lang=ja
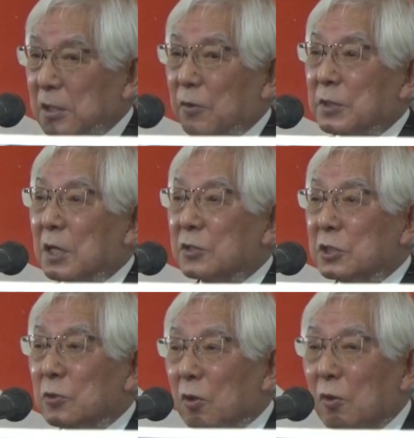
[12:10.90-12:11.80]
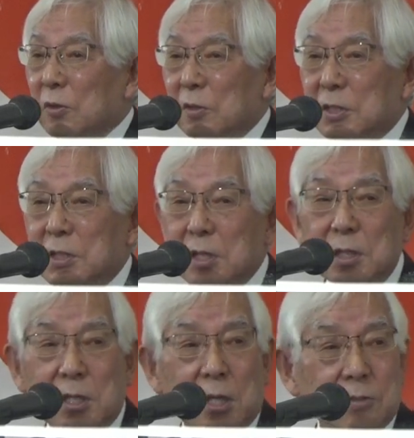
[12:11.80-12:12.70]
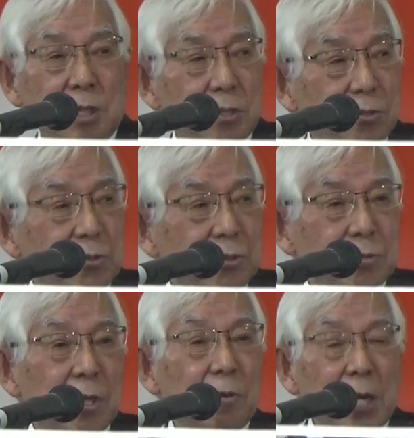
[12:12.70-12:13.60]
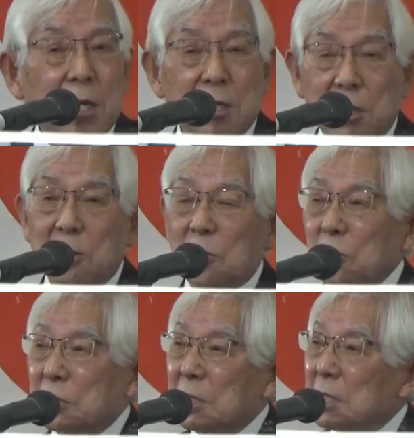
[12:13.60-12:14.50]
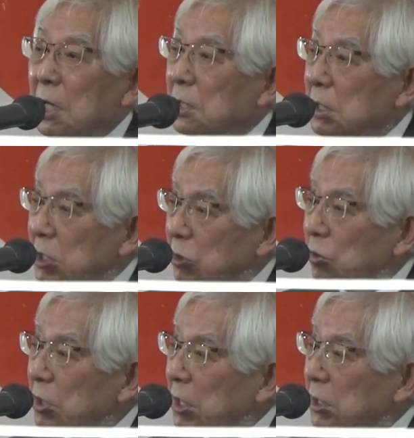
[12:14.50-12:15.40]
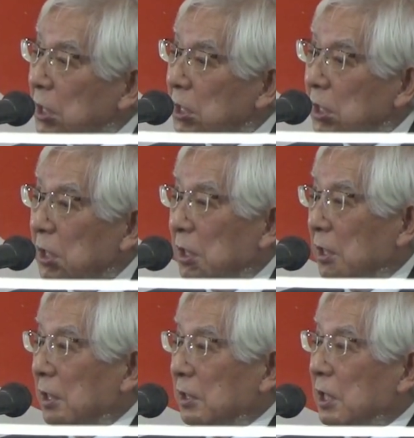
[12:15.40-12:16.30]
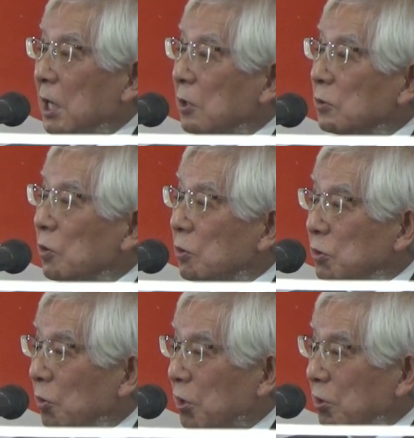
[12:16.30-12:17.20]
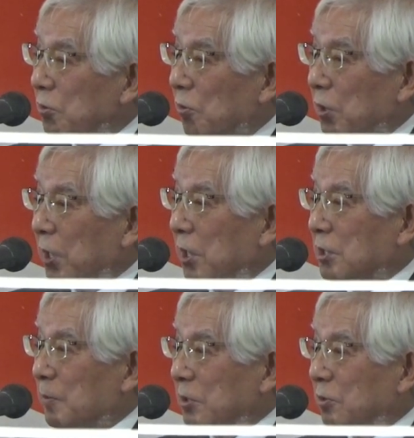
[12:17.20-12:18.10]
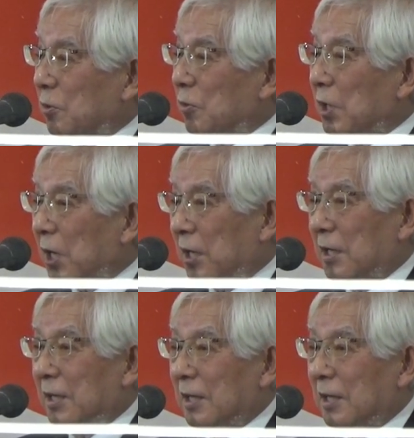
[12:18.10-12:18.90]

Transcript: で私の2770地区ではロータリアンに1人当たり200ドルの寄付をお願いしますっていうのが